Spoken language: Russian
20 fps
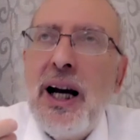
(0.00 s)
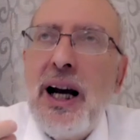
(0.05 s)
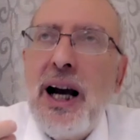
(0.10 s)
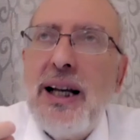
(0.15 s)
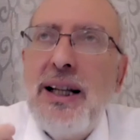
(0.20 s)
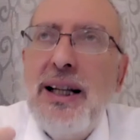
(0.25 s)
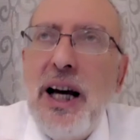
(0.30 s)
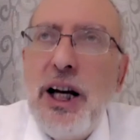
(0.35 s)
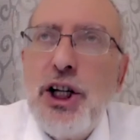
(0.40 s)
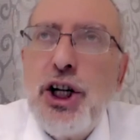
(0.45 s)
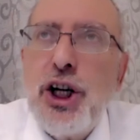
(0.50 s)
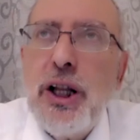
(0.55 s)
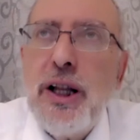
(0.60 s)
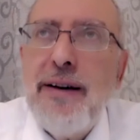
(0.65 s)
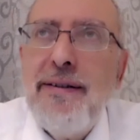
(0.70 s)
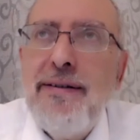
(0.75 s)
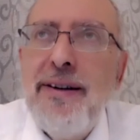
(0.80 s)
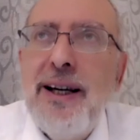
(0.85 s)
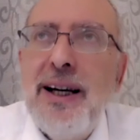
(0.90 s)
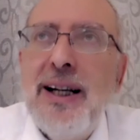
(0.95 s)
Когда
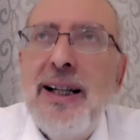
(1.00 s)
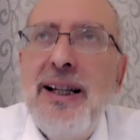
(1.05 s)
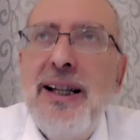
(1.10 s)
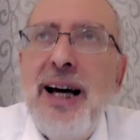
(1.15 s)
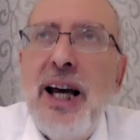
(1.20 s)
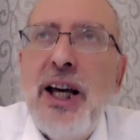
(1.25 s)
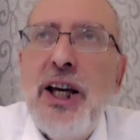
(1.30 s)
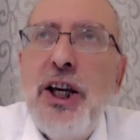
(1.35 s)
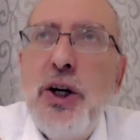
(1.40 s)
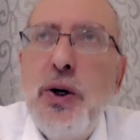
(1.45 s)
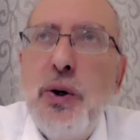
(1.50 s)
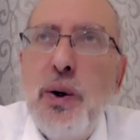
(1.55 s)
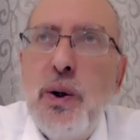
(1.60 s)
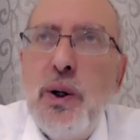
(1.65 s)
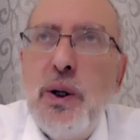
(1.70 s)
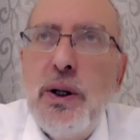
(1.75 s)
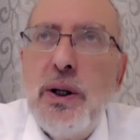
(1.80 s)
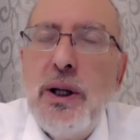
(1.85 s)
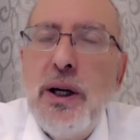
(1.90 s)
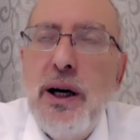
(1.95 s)
человек
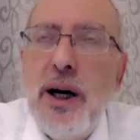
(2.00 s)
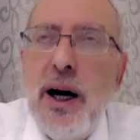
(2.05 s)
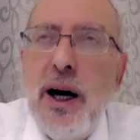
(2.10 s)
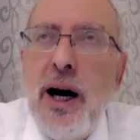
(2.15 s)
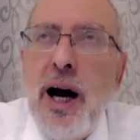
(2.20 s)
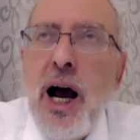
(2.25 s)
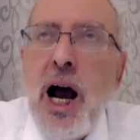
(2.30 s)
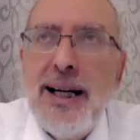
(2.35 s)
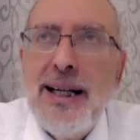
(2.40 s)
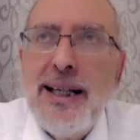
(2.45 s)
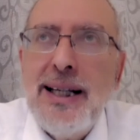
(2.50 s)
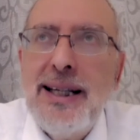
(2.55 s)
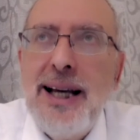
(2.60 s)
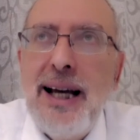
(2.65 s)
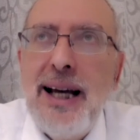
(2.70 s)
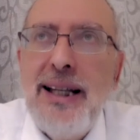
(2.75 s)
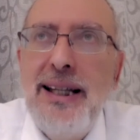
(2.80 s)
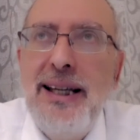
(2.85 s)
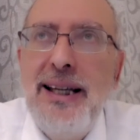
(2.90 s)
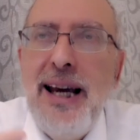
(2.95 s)
дает
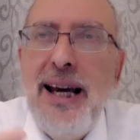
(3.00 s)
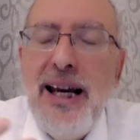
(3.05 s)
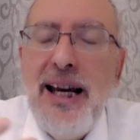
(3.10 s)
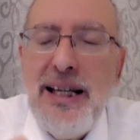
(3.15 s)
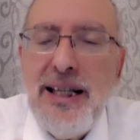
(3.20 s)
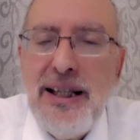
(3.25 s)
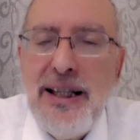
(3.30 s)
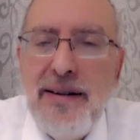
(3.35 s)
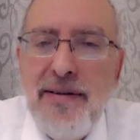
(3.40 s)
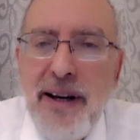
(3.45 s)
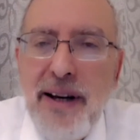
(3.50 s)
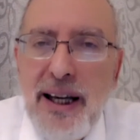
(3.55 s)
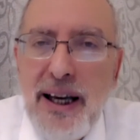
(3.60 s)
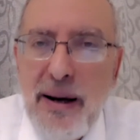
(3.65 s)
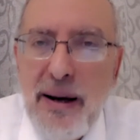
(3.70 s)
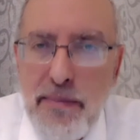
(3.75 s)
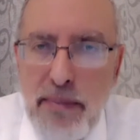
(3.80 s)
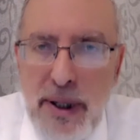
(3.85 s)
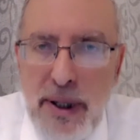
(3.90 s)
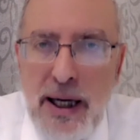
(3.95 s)
за
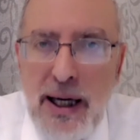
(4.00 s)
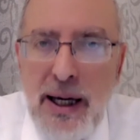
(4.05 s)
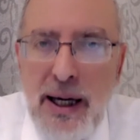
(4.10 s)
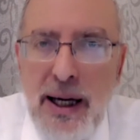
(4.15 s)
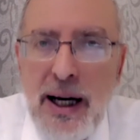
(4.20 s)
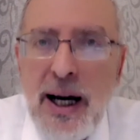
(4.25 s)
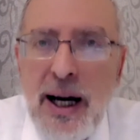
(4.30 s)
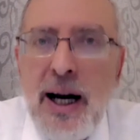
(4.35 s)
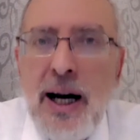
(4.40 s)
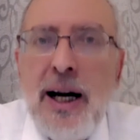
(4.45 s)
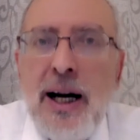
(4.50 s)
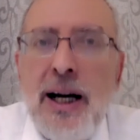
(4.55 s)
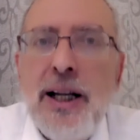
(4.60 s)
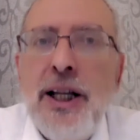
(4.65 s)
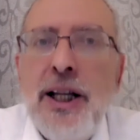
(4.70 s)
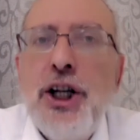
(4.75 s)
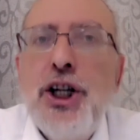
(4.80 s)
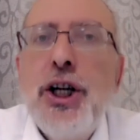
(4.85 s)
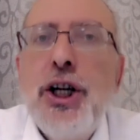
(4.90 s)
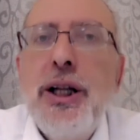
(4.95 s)
действиями,
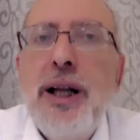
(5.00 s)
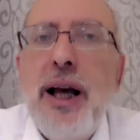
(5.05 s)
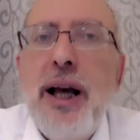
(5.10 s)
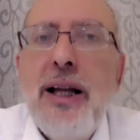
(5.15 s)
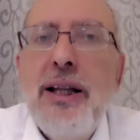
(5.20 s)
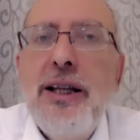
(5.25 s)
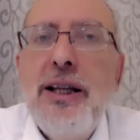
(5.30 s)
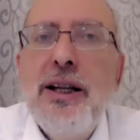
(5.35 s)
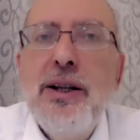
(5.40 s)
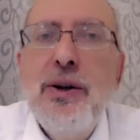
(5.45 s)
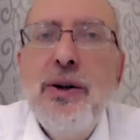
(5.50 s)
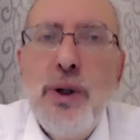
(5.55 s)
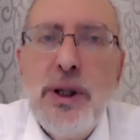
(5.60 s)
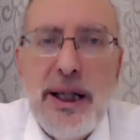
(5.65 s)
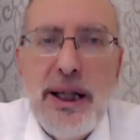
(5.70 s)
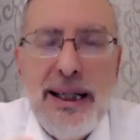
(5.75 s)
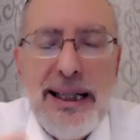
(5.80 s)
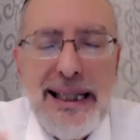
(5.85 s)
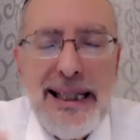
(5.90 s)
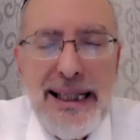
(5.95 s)
начинает
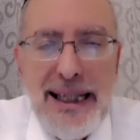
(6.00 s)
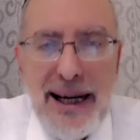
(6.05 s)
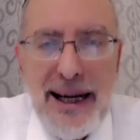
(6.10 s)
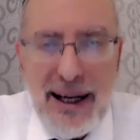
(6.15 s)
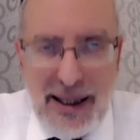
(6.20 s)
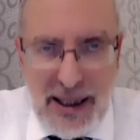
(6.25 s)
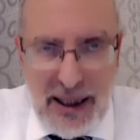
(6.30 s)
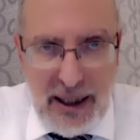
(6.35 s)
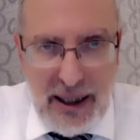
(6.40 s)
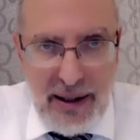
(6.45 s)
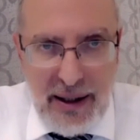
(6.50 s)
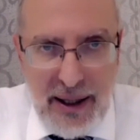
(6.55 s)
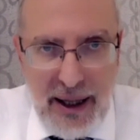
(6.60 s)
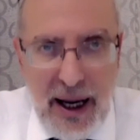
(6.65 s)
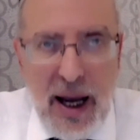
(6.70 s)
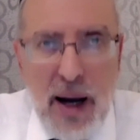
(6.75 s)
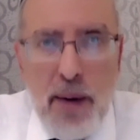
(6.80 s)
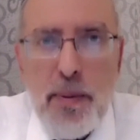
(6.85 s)
тянуться из сердца.